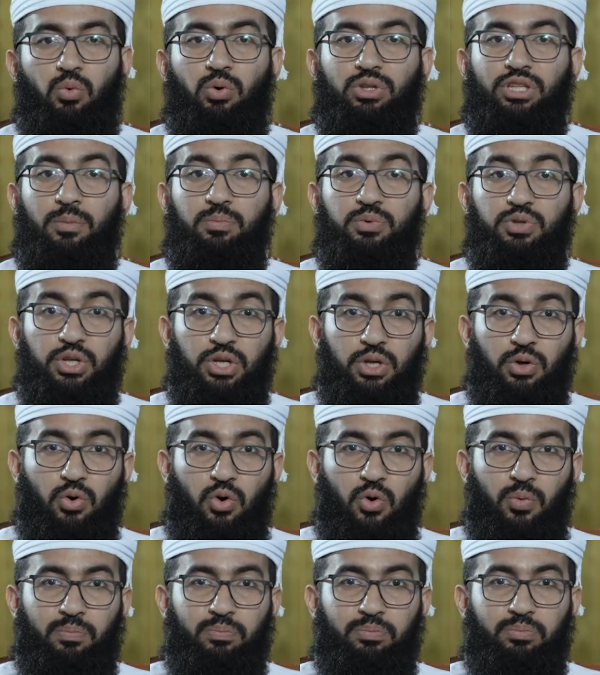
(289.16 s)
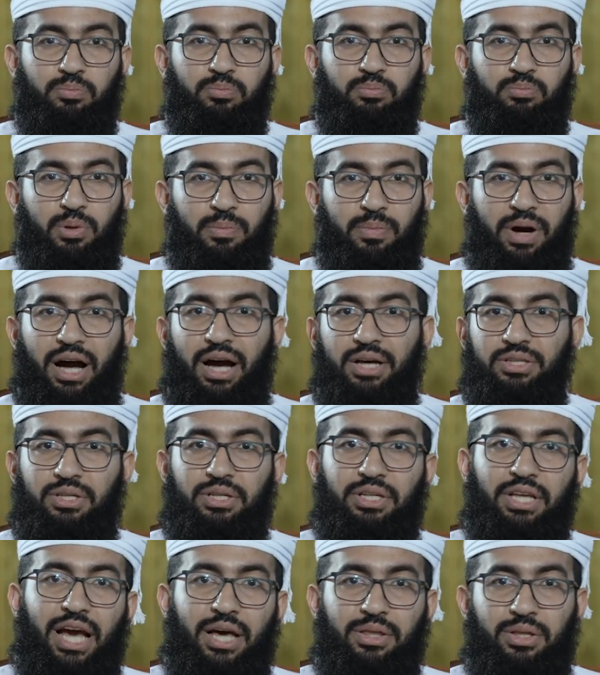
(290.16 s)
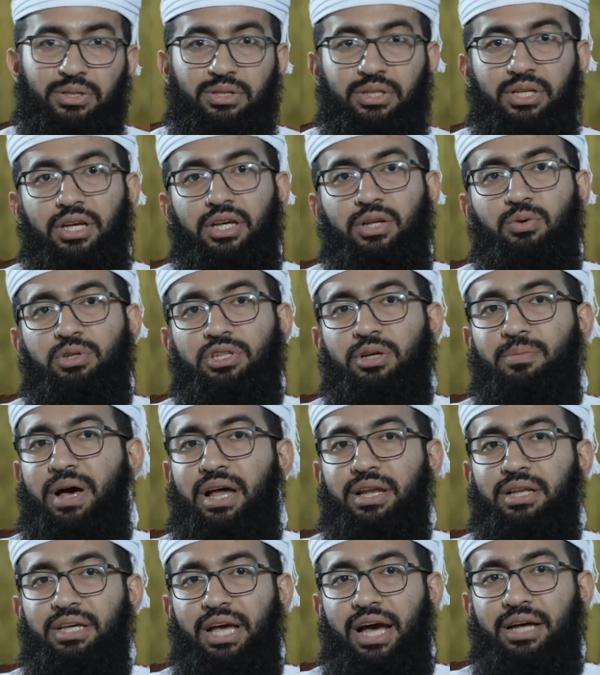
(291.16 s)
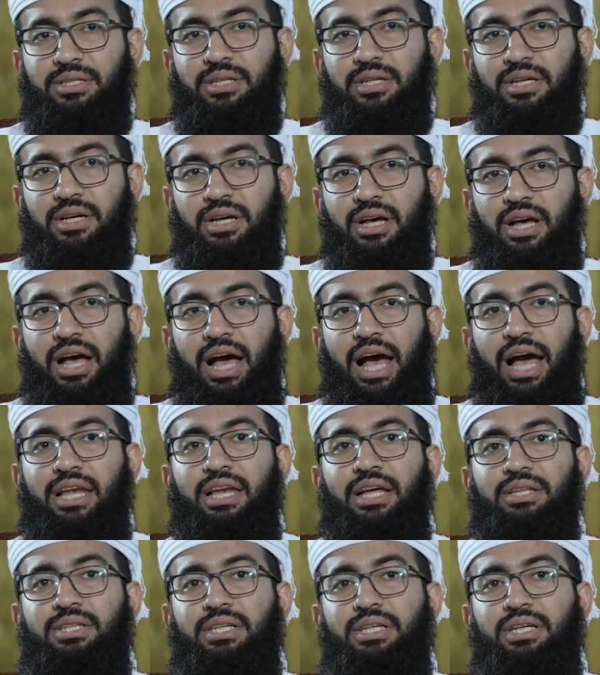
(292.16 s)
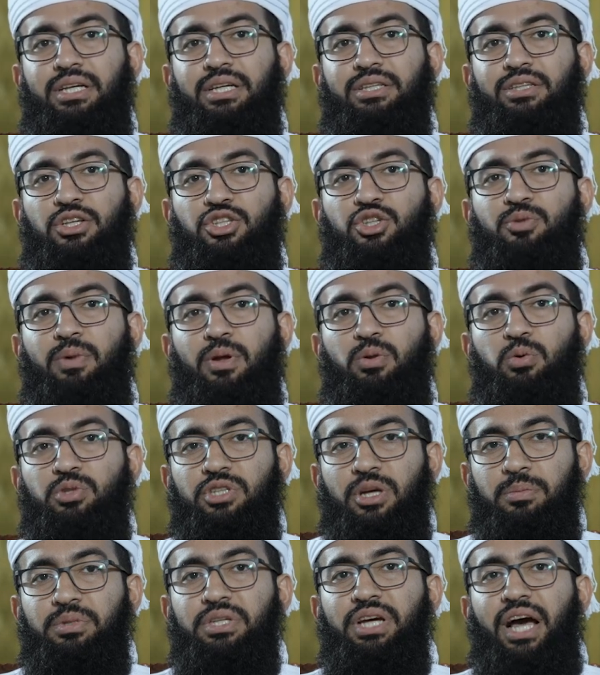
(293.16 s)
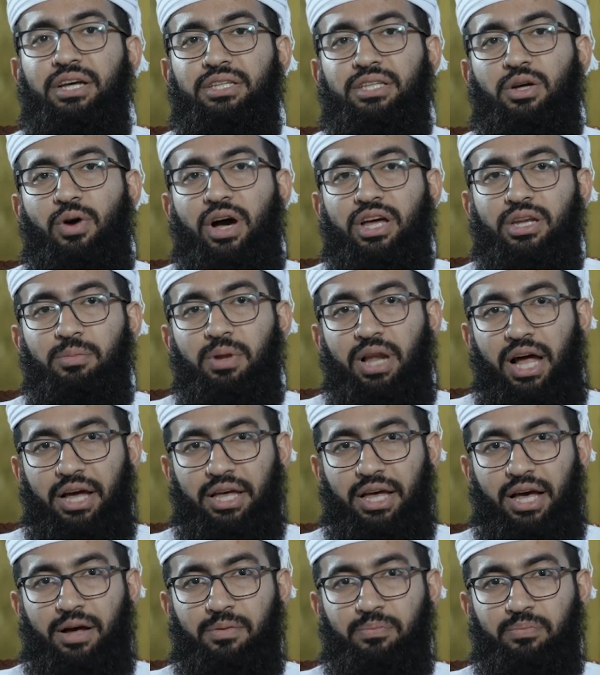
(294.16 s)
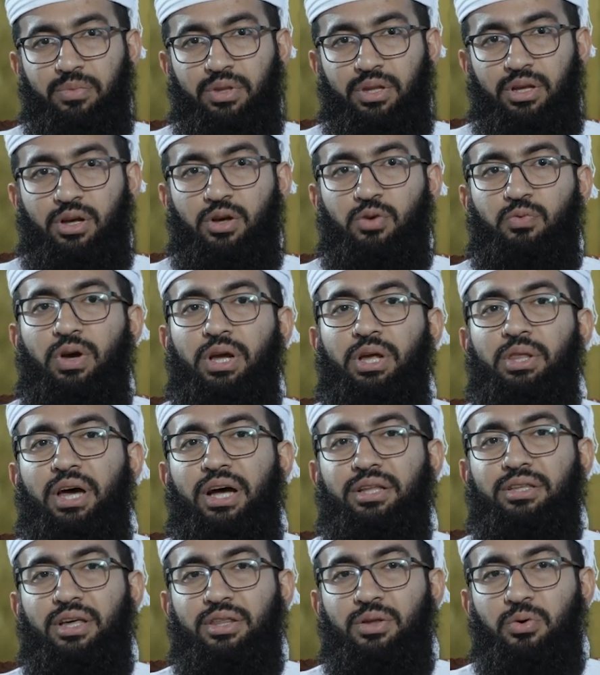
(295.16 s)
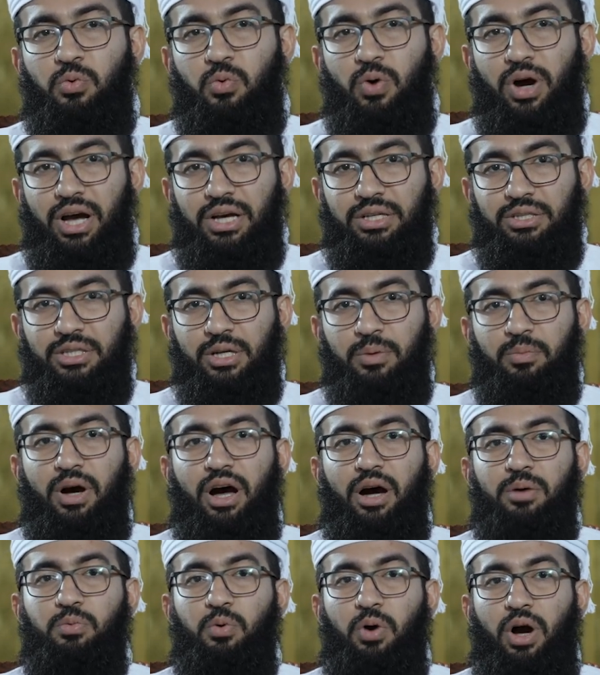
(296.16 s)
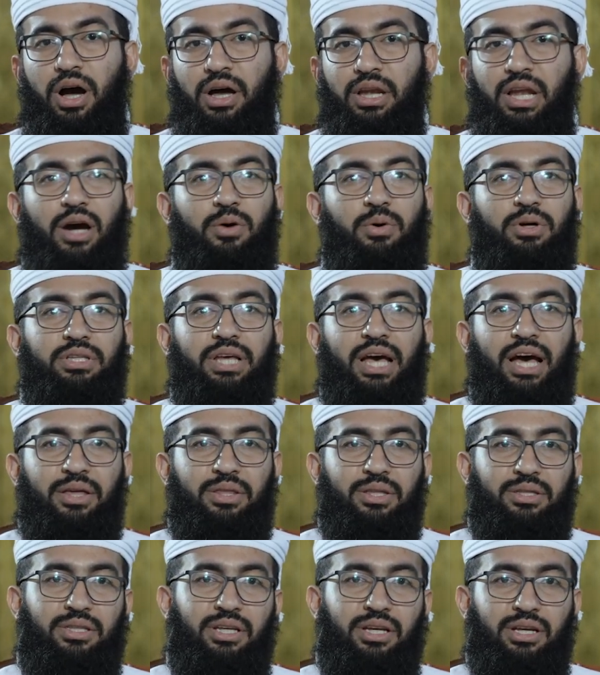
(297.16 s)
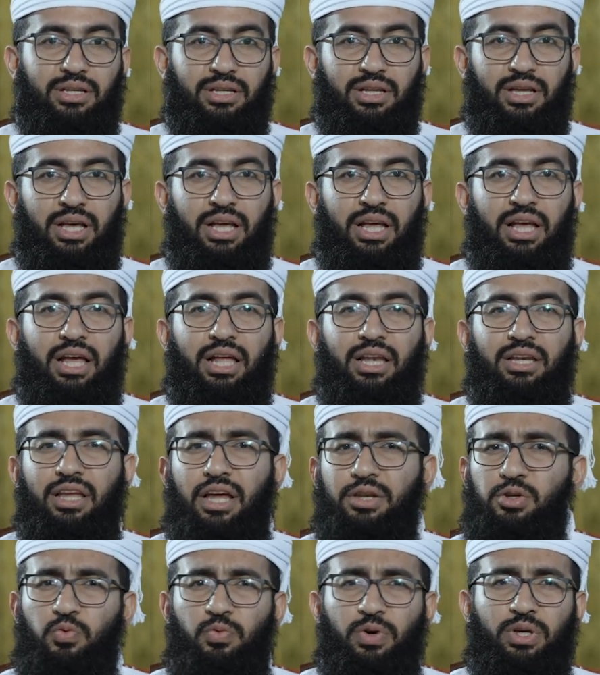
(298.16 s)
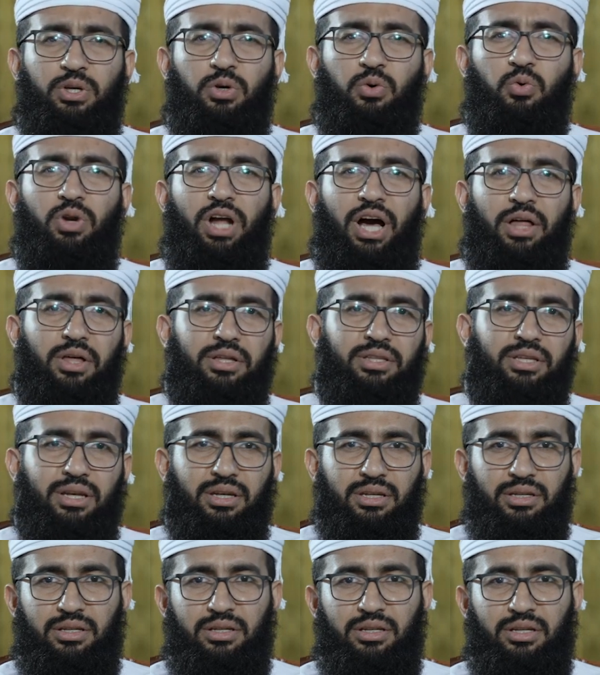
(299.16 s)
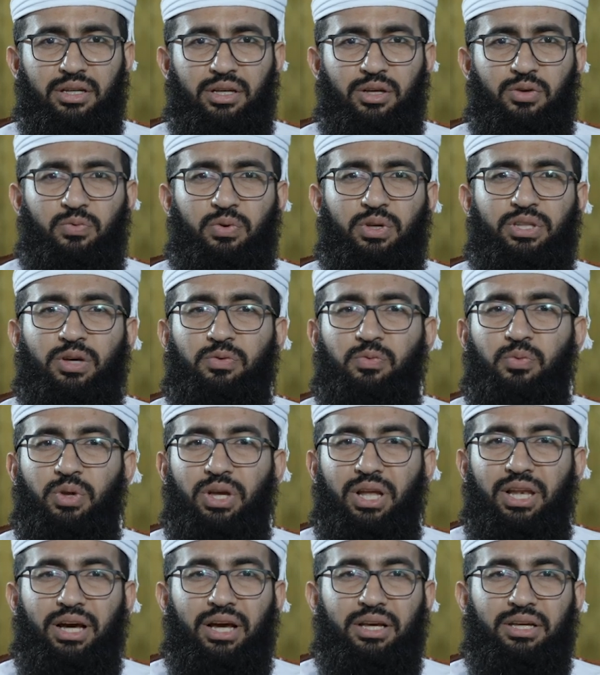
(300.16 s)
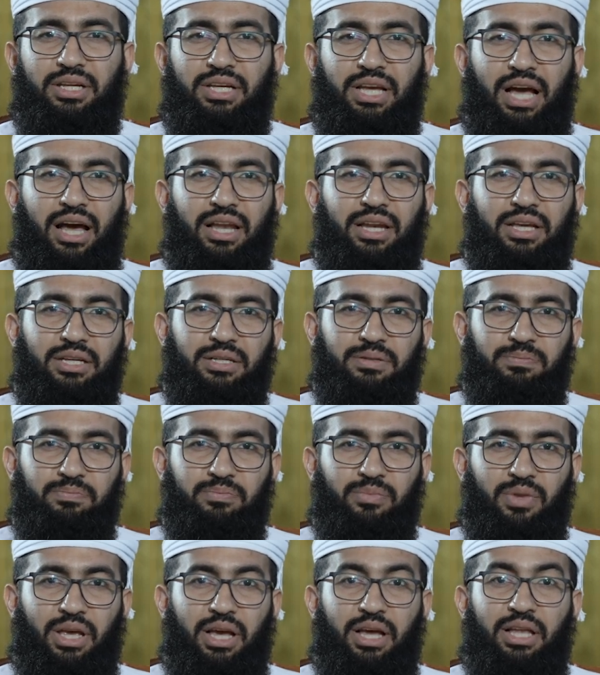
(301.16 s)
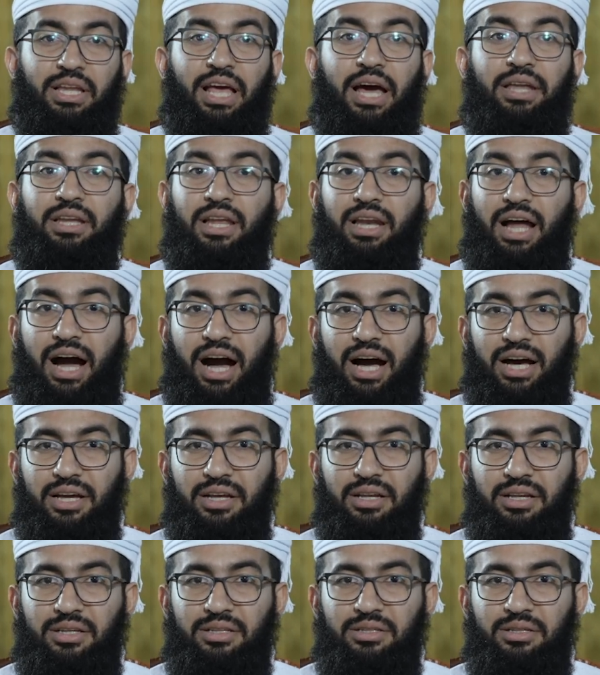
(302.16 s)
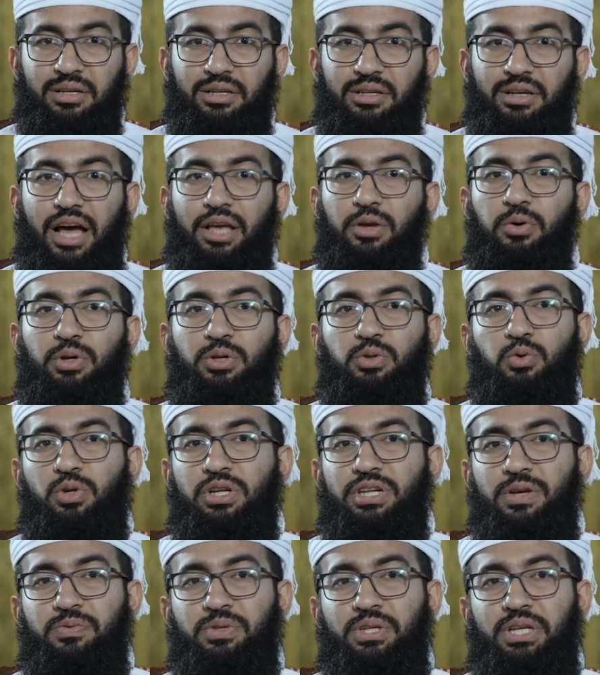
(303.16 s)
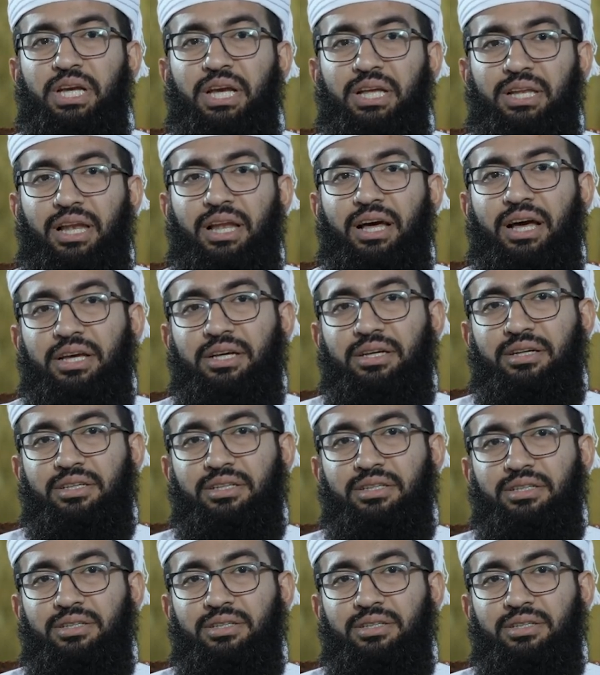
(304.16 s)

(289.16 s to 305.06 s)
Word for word: وتبصيرهم بمحاسن هذا الدين وجمالياته التي تشمل جميع جوانب الحياة فإذا تذوق الشباب حلاوة هذا الدين لن يفكروا لحظة في تفضيل غيره عليه لأن العاقل لا يريد لنفسه إلا الخير